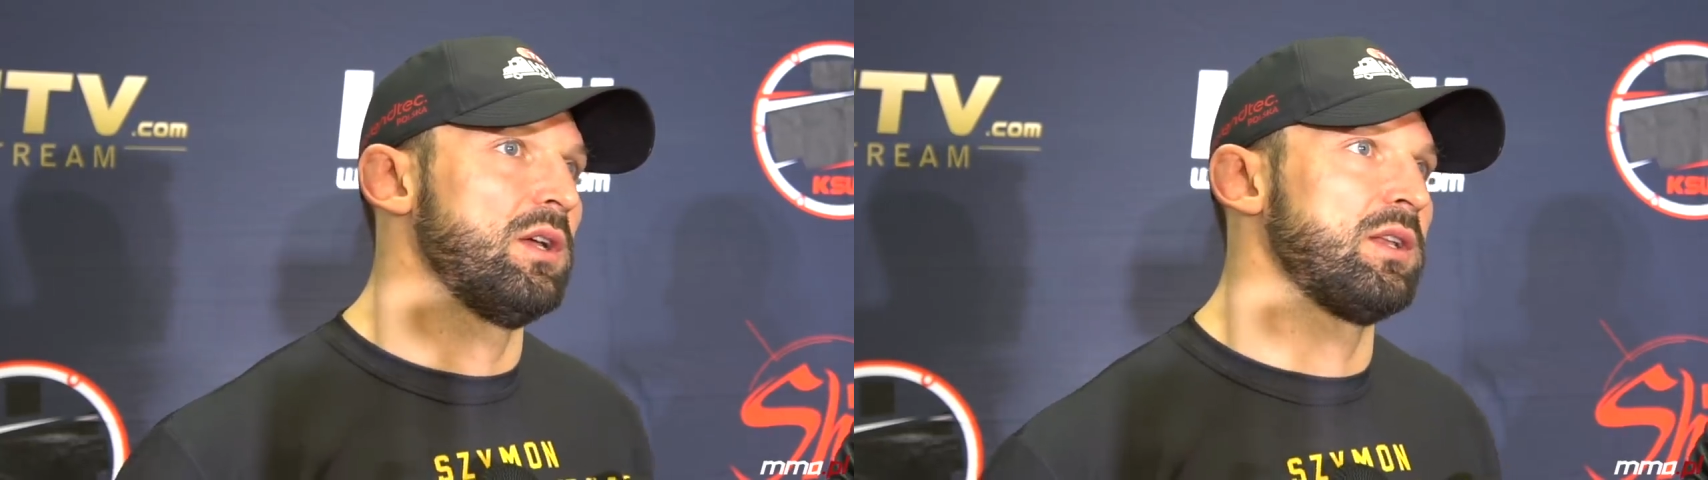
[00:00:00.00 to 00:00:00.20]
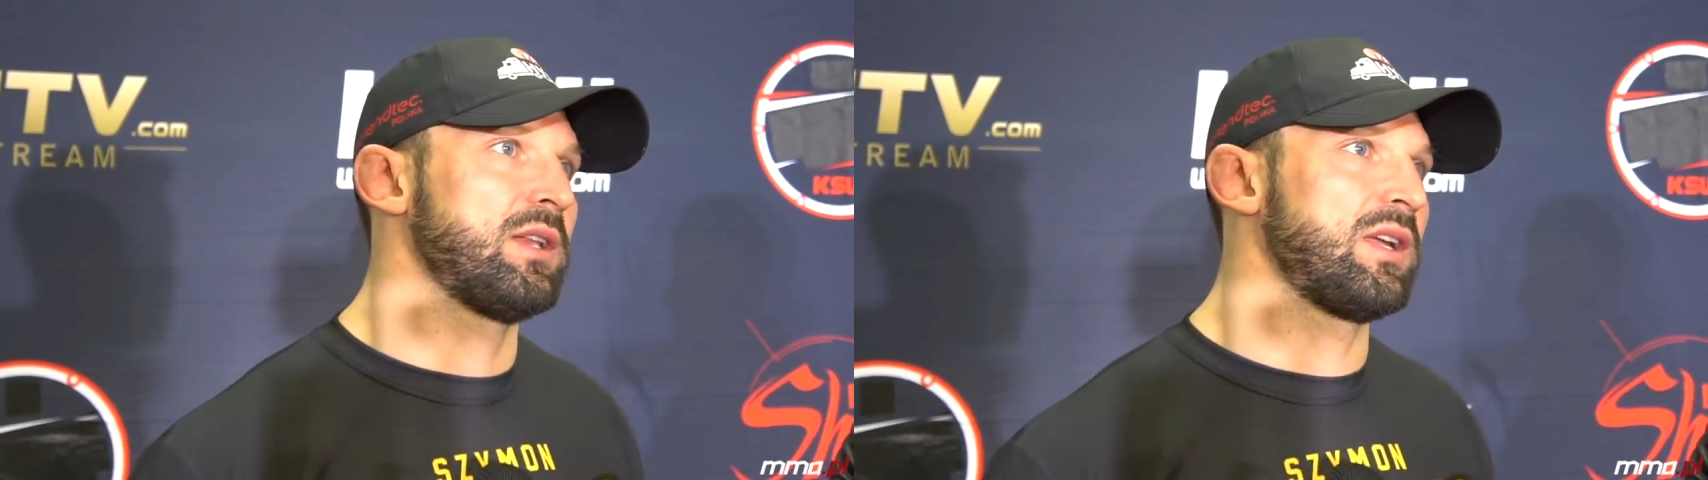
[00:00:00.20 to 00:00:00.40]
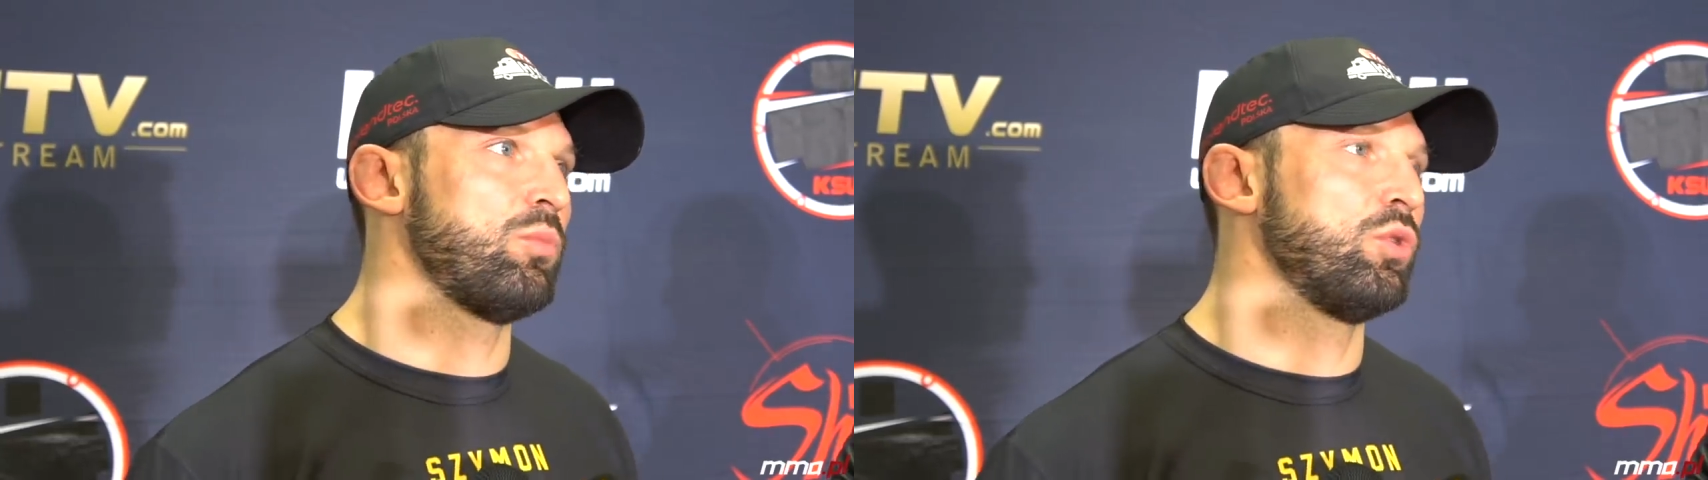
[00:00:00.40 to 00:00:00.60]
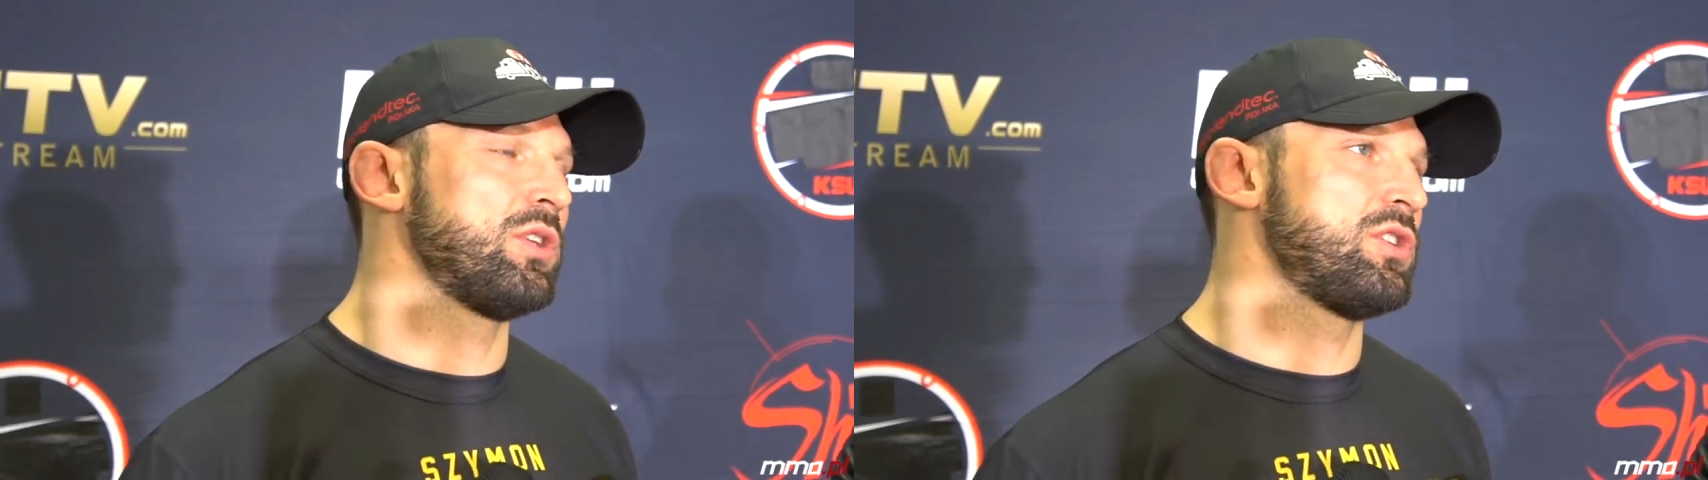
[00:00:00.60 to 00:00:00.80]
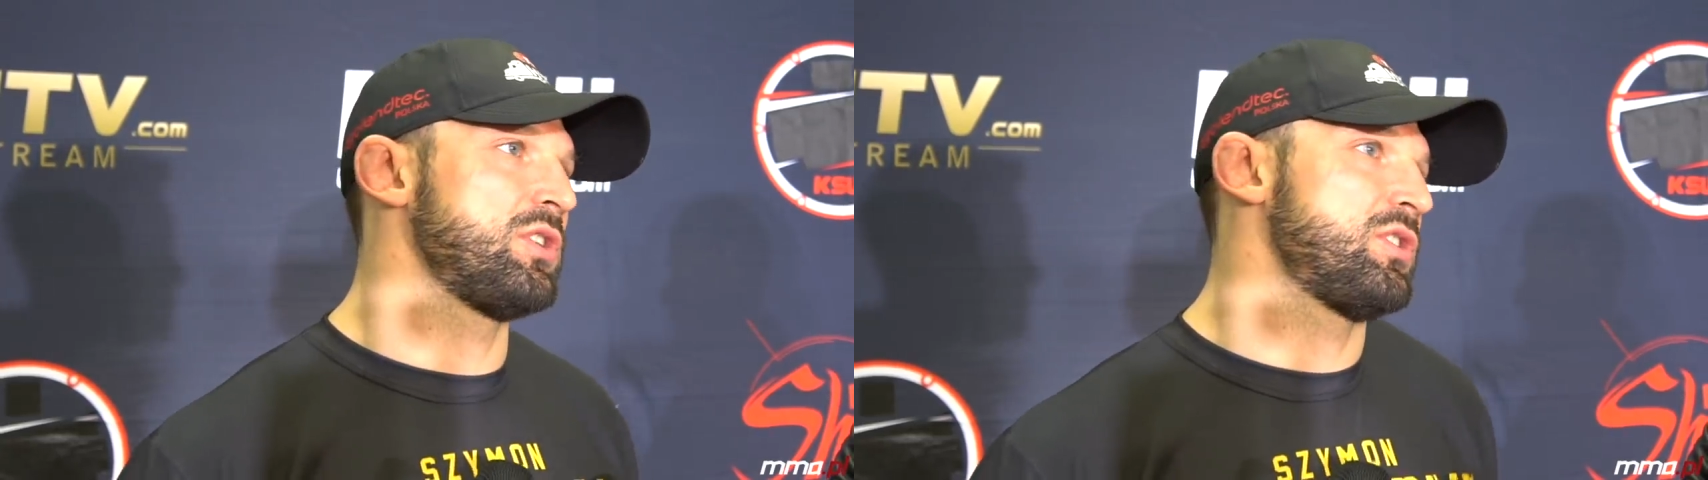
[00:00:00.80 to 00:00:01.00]
e, takie było
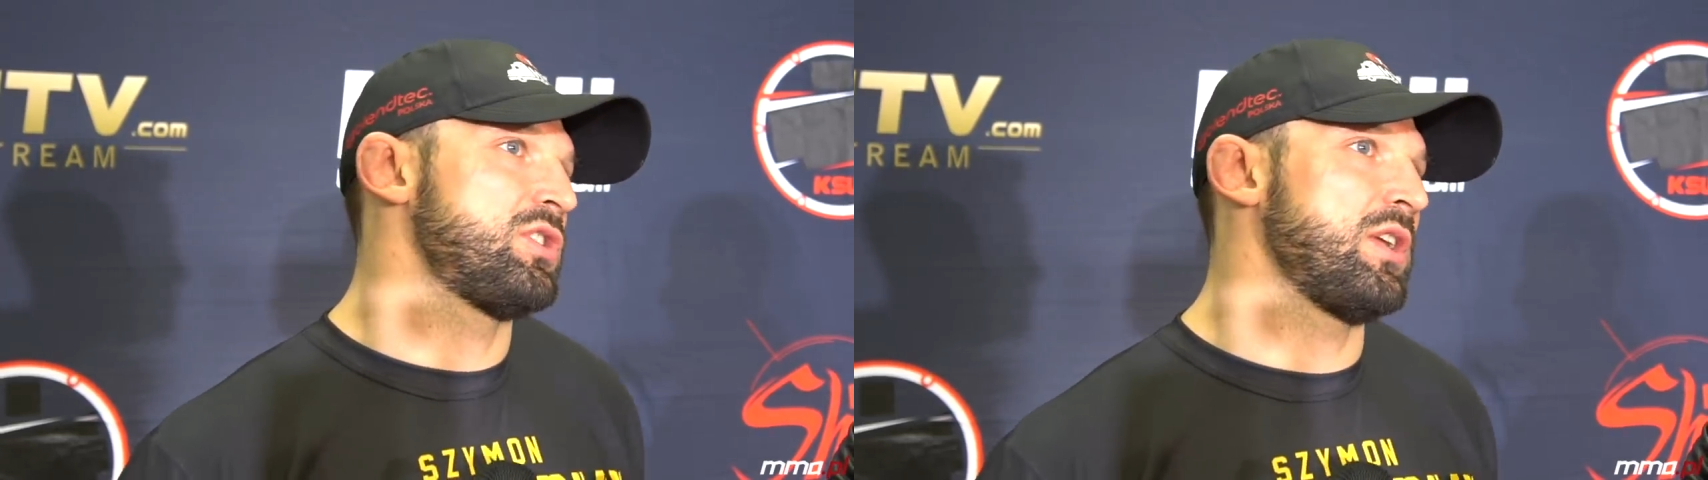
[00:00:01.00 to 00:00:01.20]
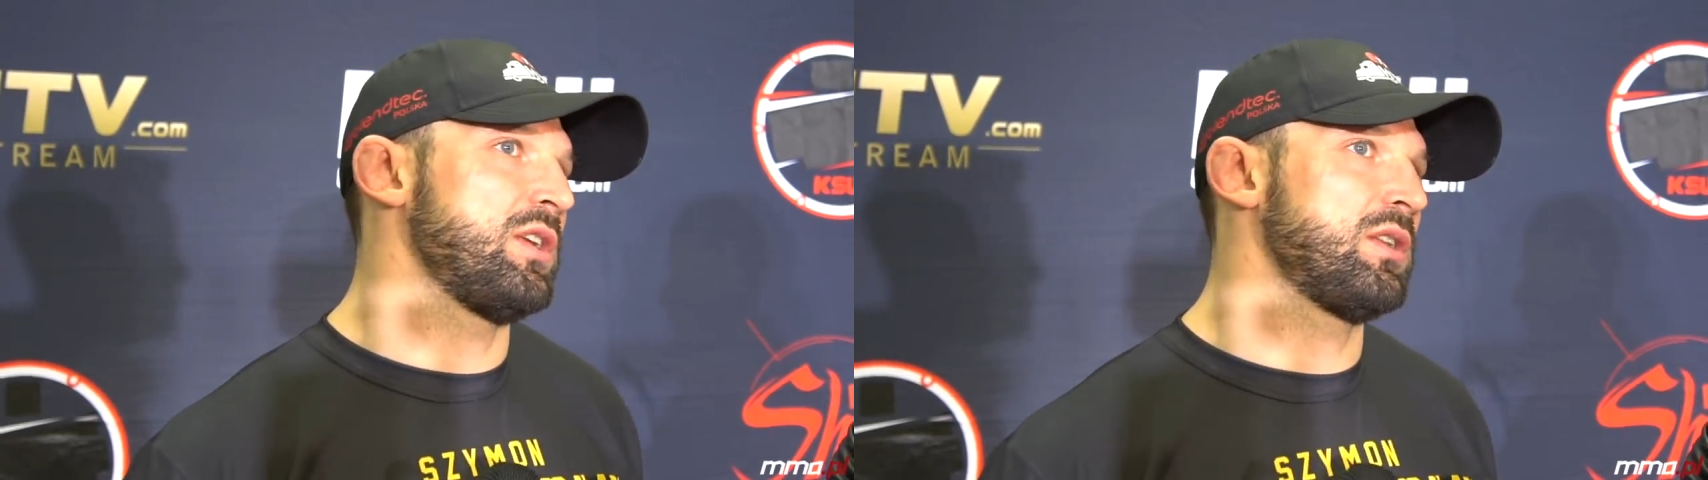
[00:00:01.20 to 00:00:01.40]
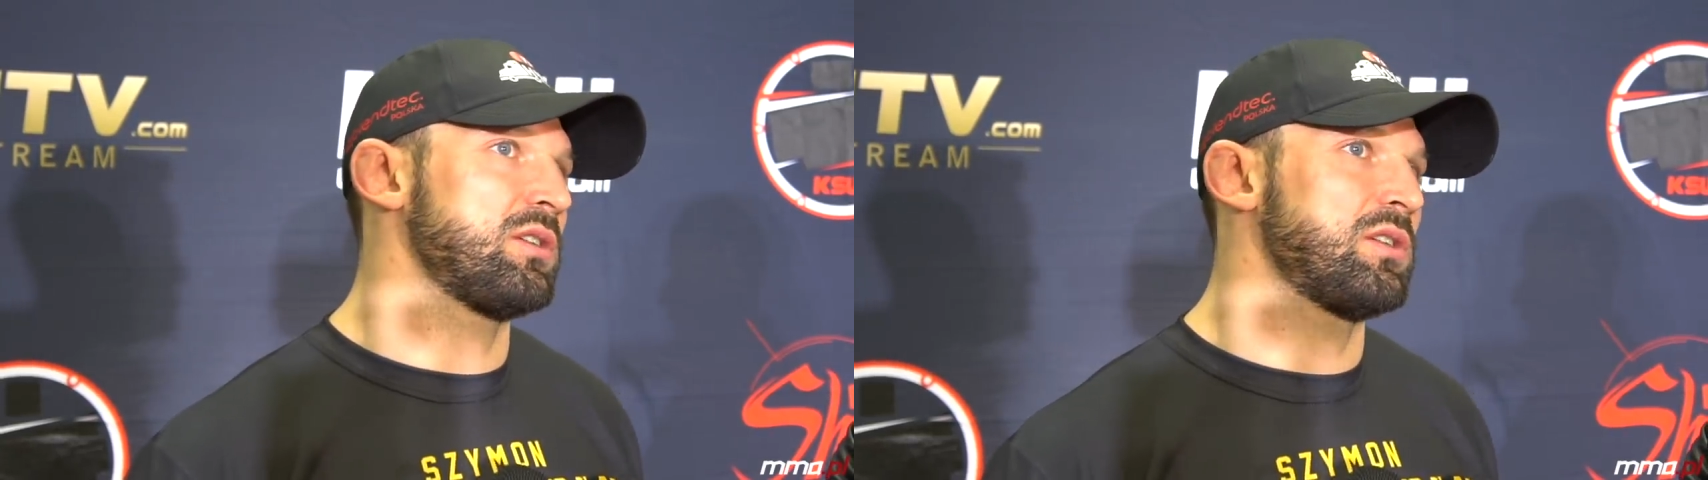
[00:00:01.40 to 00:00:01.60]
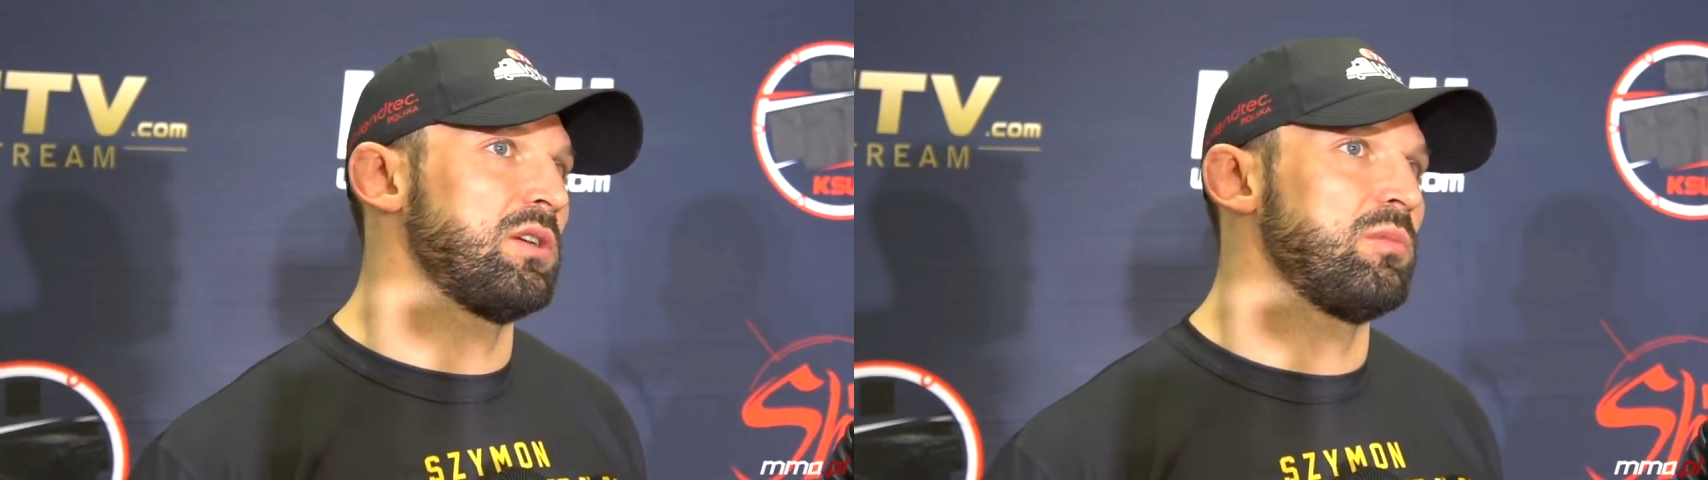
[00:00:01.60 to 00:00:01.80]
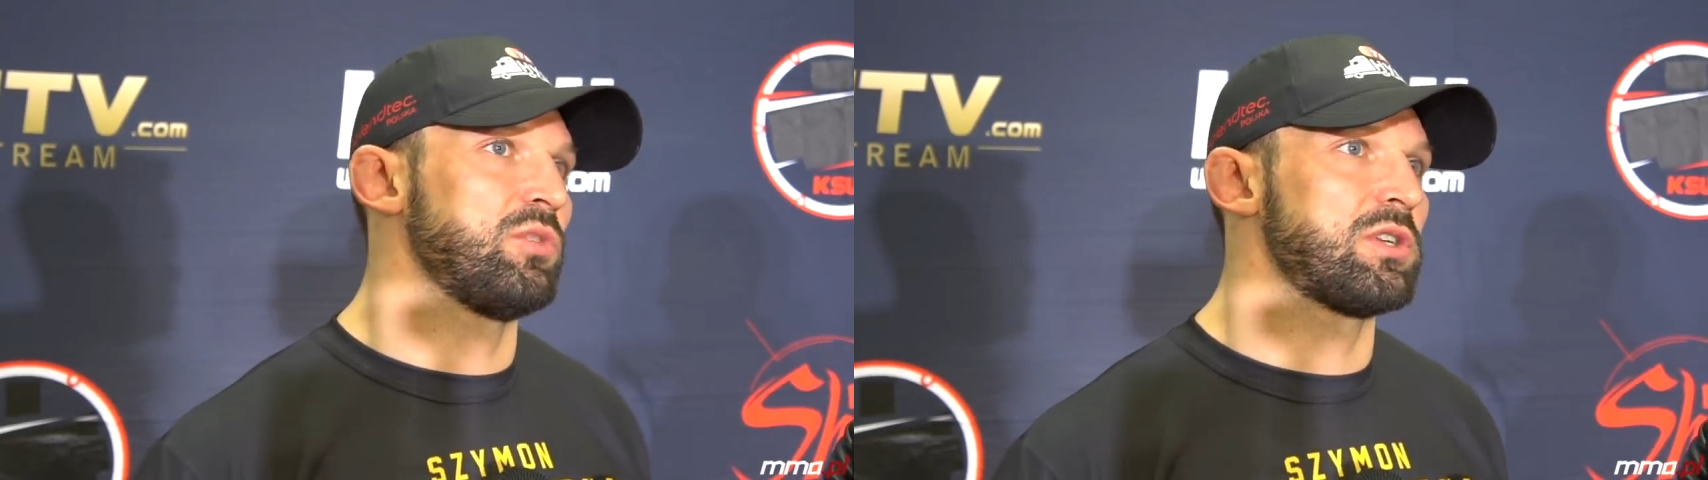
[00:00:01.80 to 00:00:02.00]
też ich życzenie,
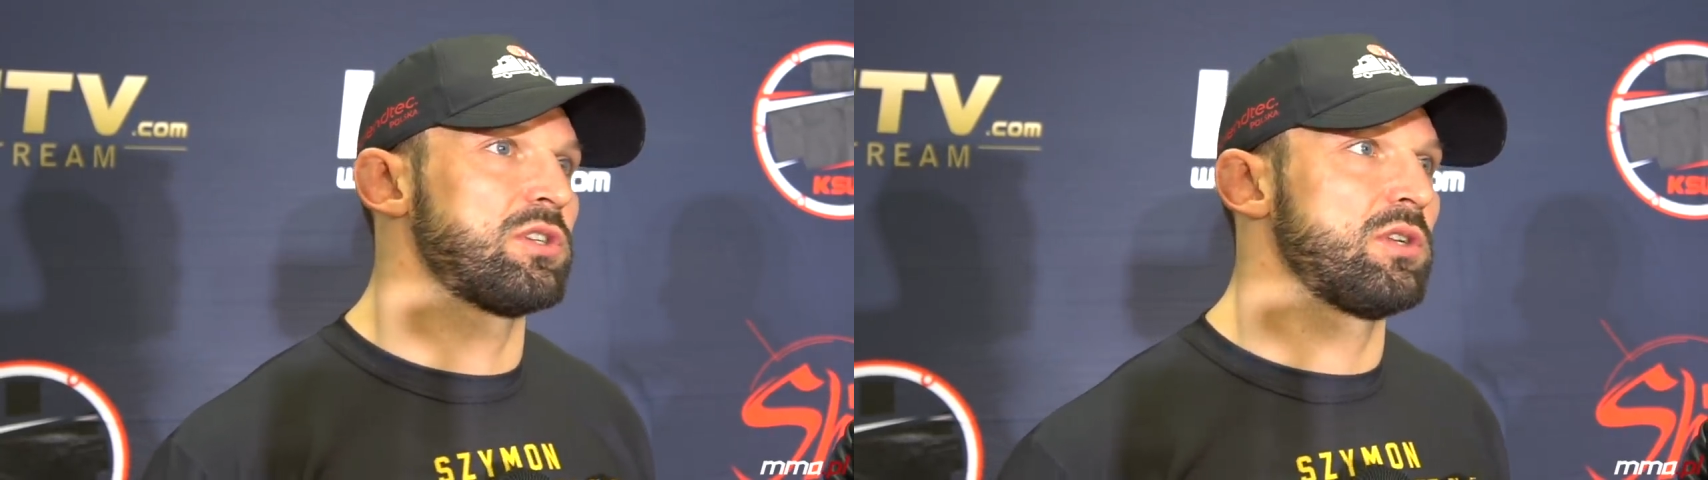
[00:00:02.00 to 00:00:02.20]
także myślę,